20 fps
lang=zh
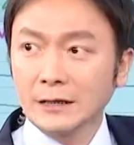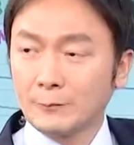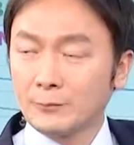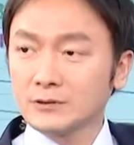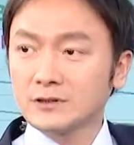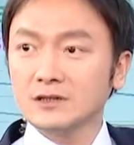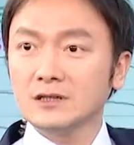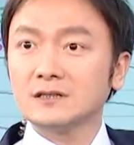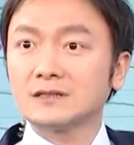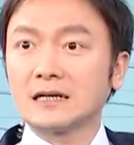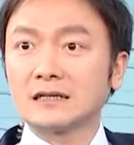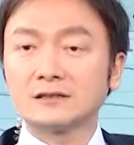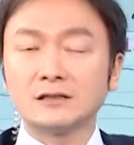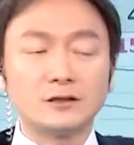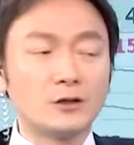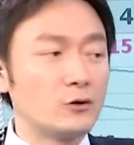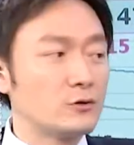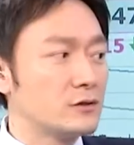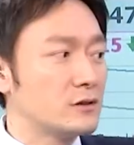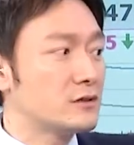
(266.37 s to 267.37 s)
也不适合长
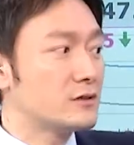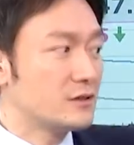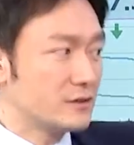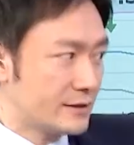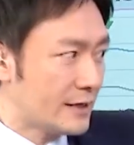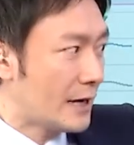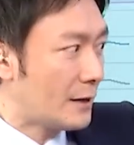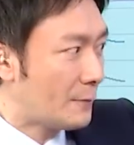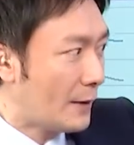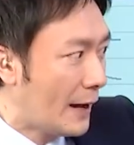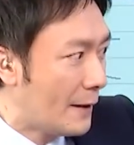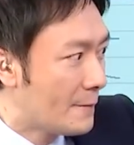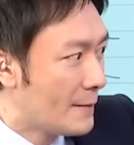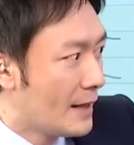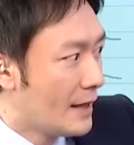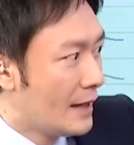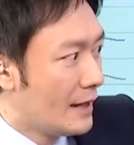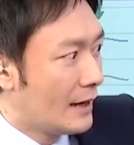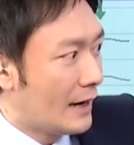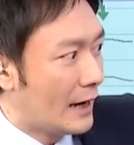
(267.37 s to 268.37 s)
期投资，是这样吗？
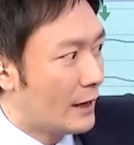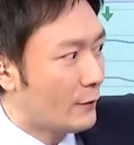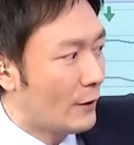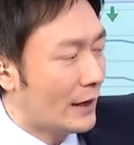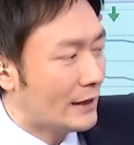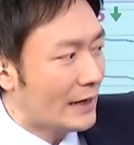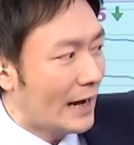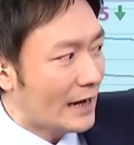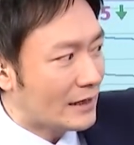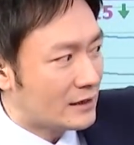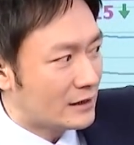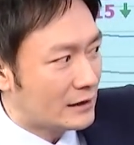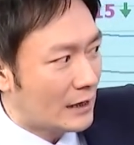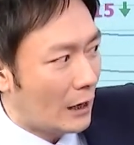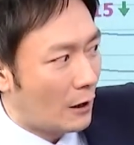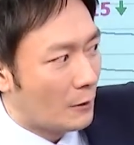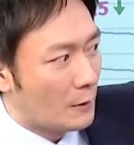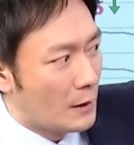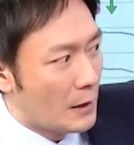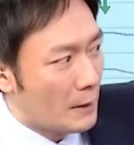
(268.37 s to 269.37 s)
那另外他也提
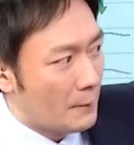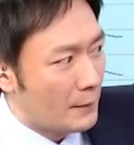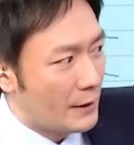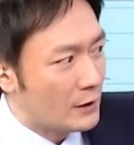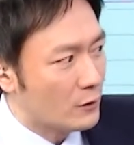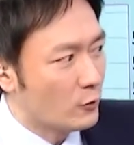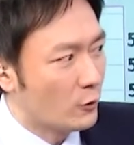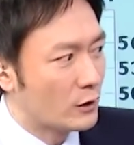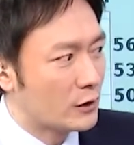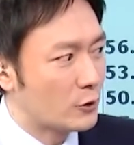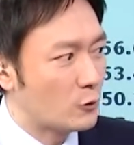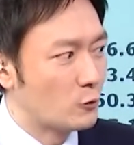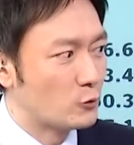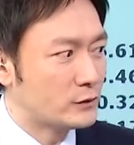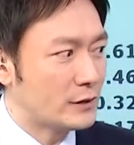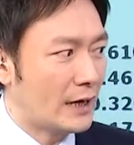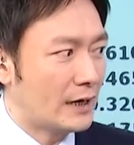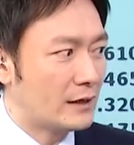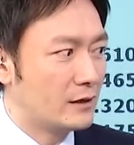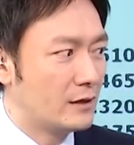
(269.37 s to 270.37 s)
到苹果的股
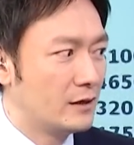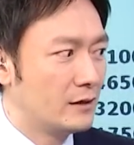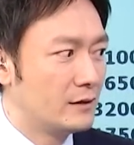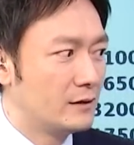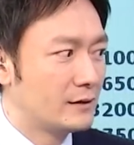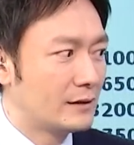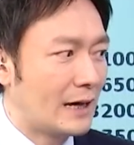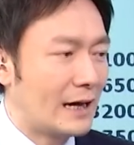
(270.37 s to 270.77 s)
价呢，